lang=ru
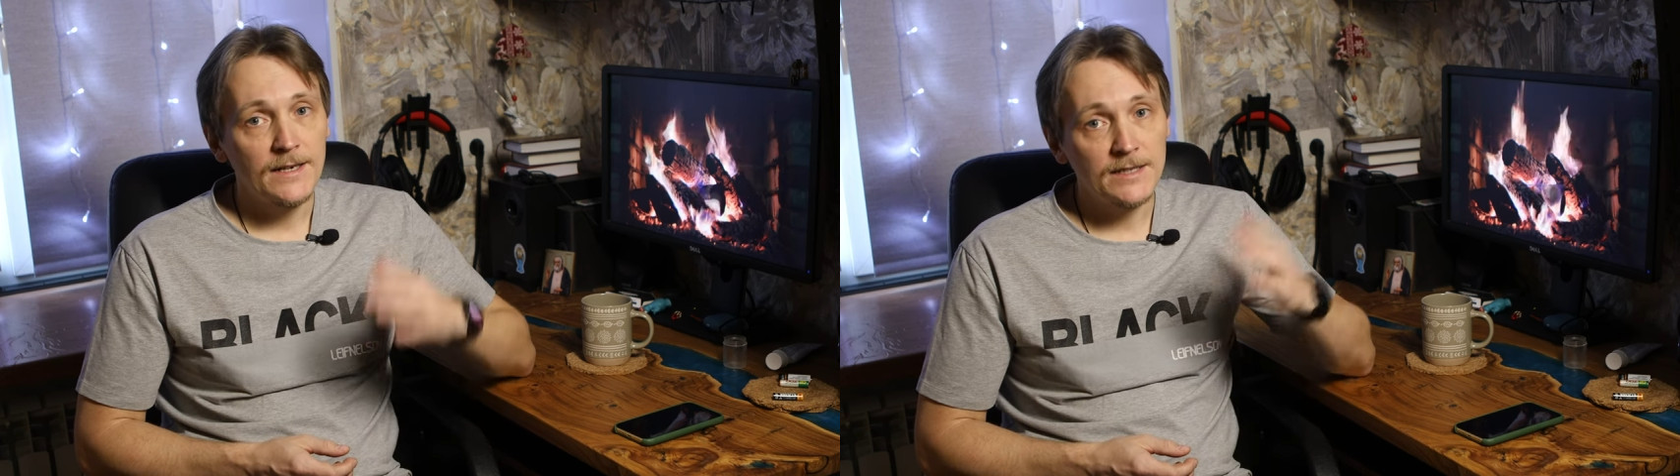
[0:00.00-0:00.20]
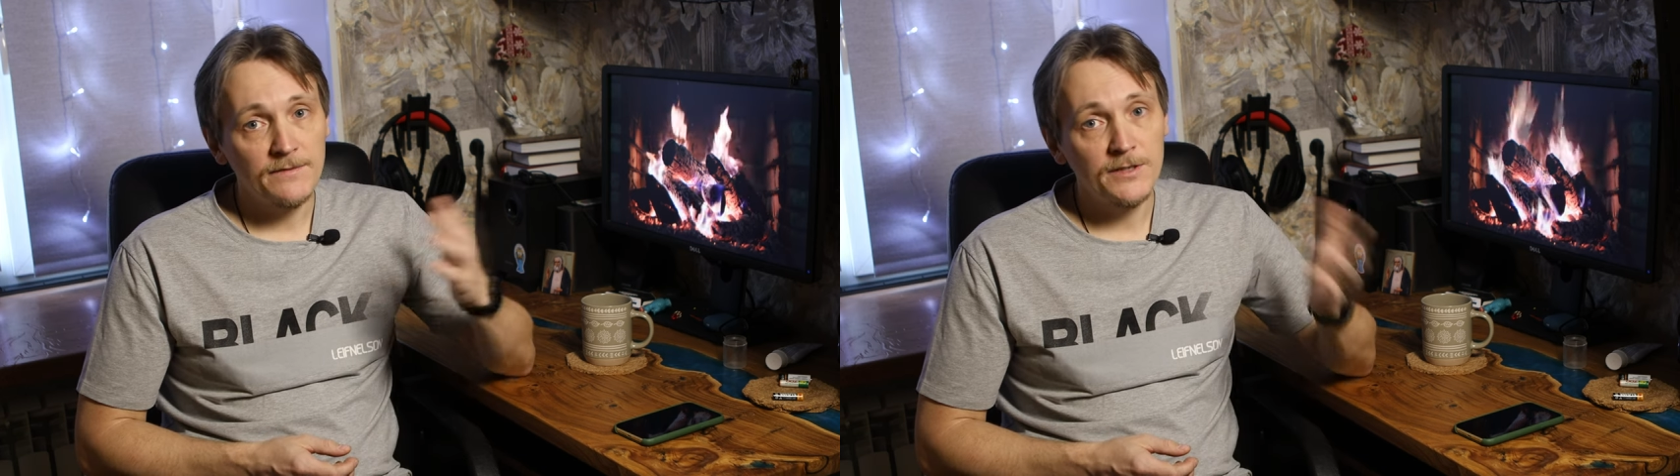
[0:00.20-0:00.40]

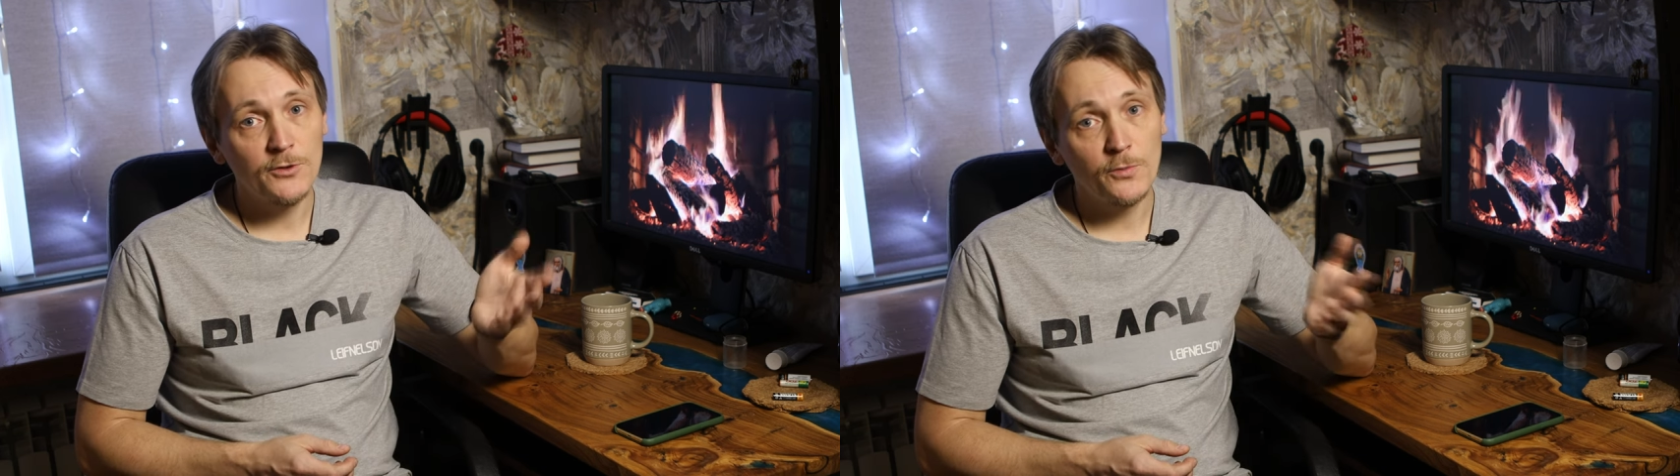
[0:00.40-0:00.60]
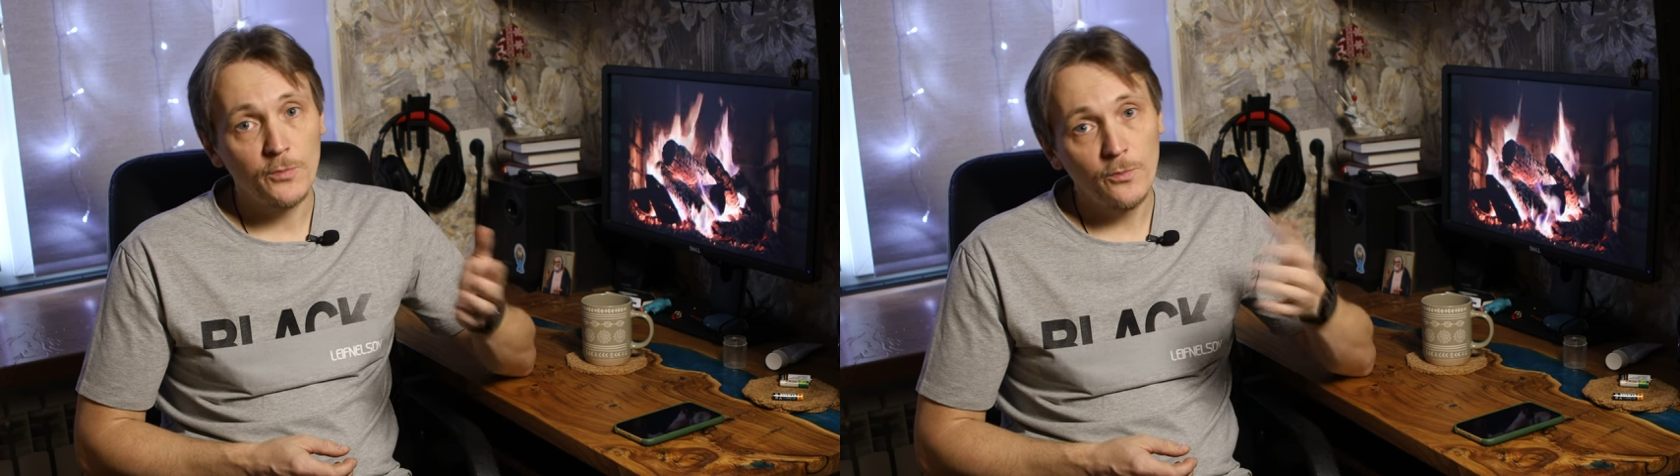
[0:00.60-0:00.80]
это
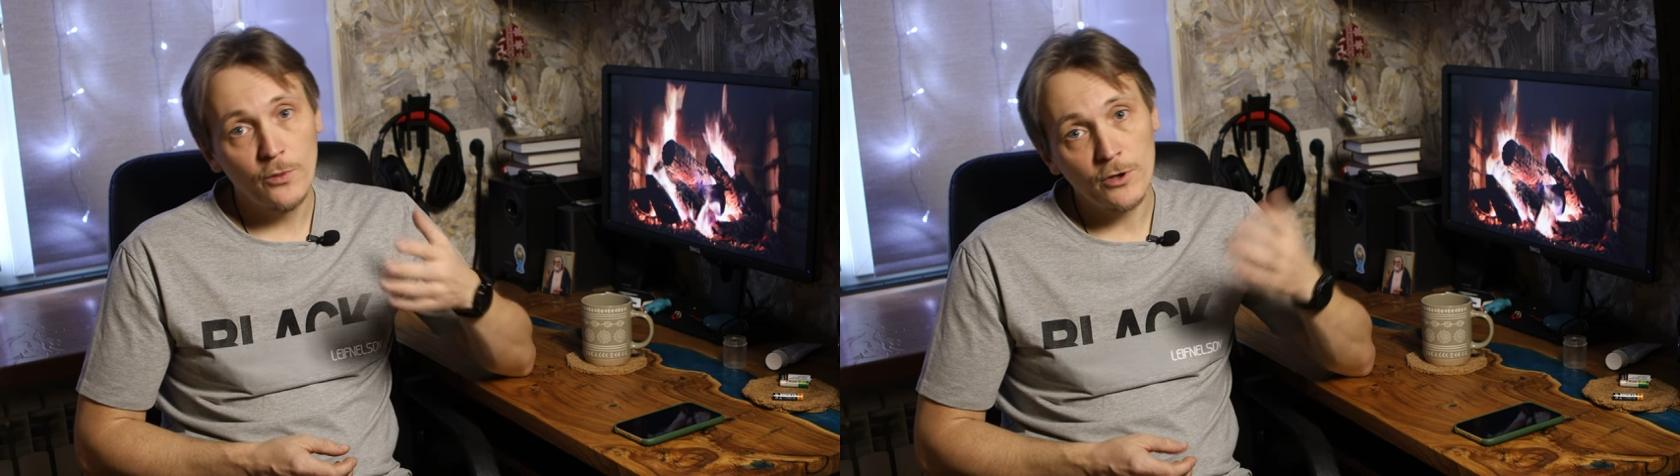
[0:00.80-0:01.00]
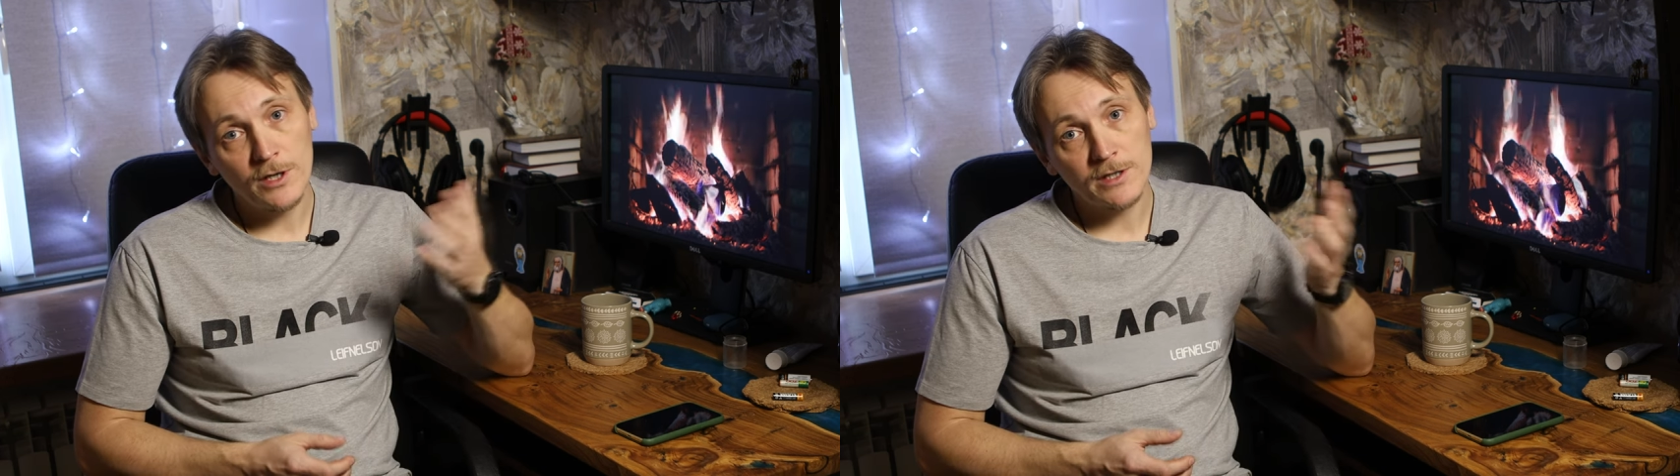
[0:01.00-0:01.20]
видео
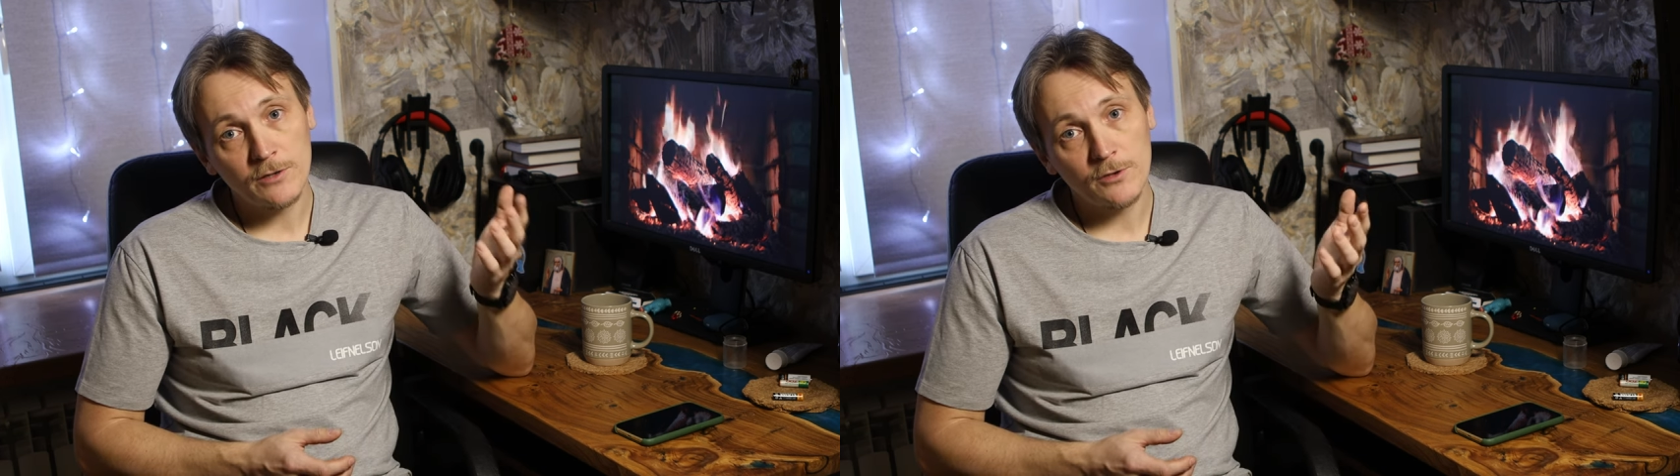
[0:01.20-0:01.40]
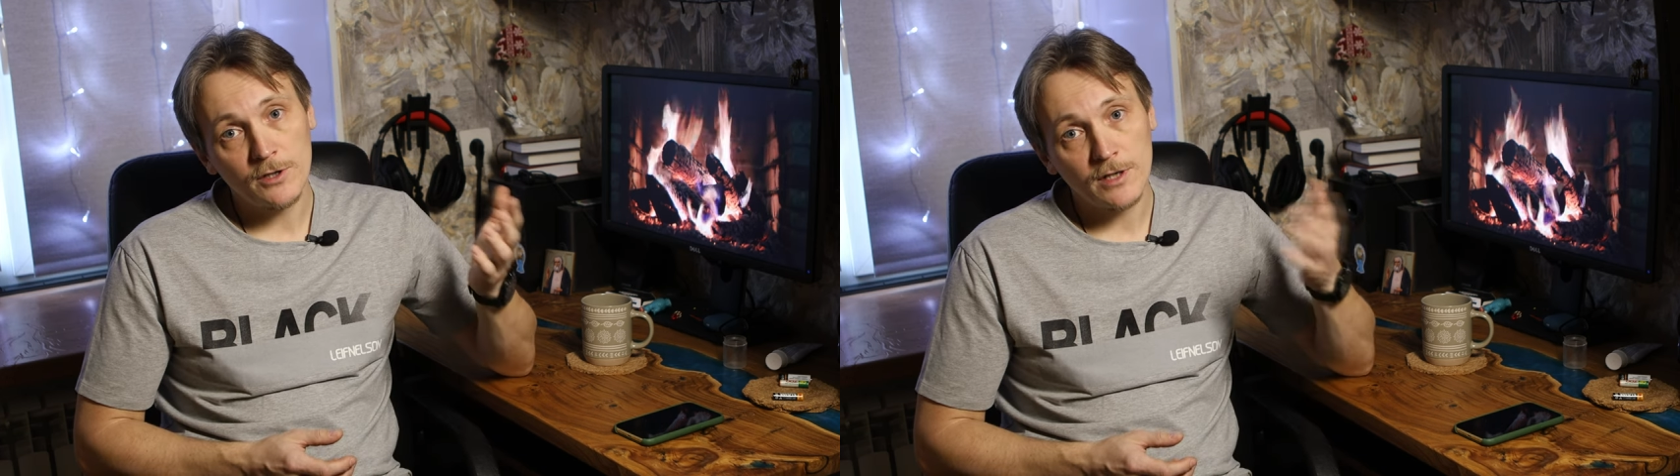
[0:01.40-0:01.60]
более
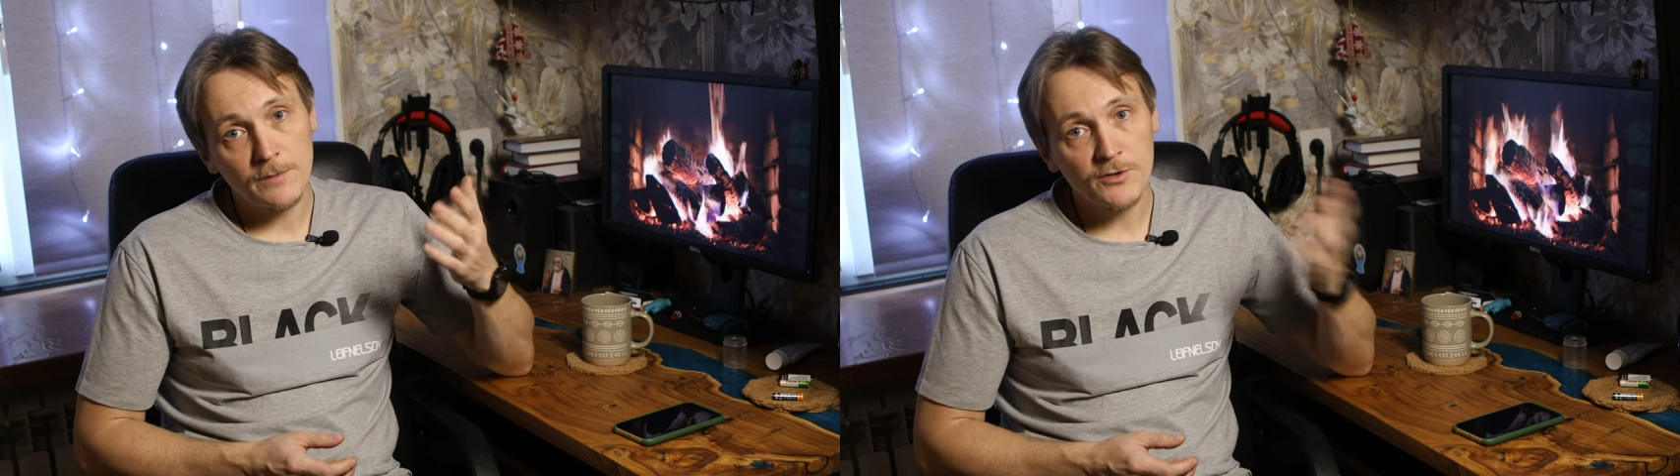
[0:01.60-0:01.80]
такое